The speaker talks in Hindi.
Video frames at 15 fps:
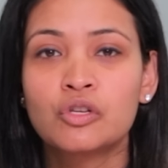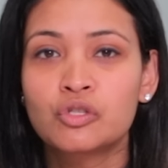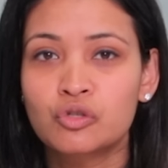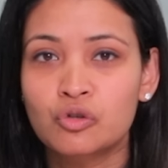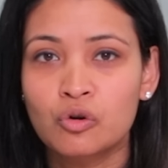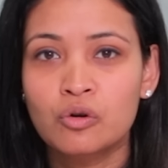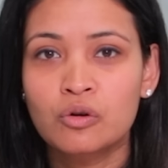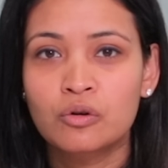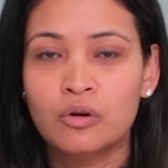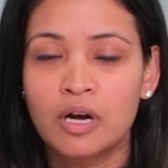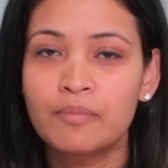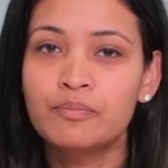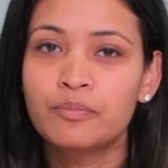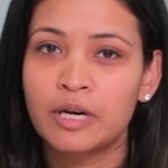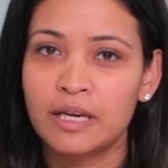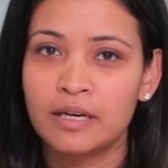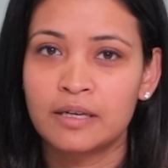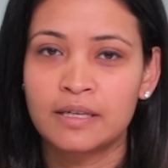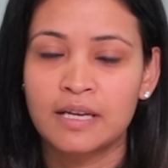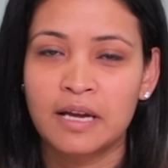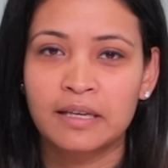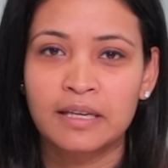स्ट्रोक को हम ब्रेन
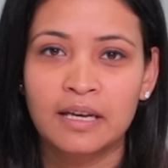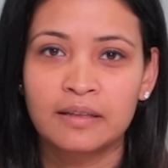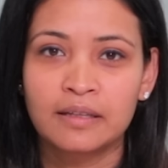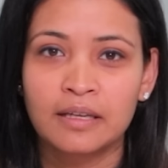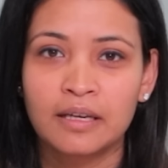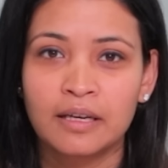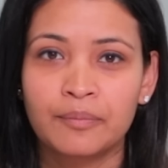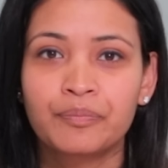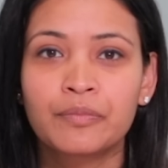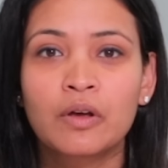अटैक कहते हैं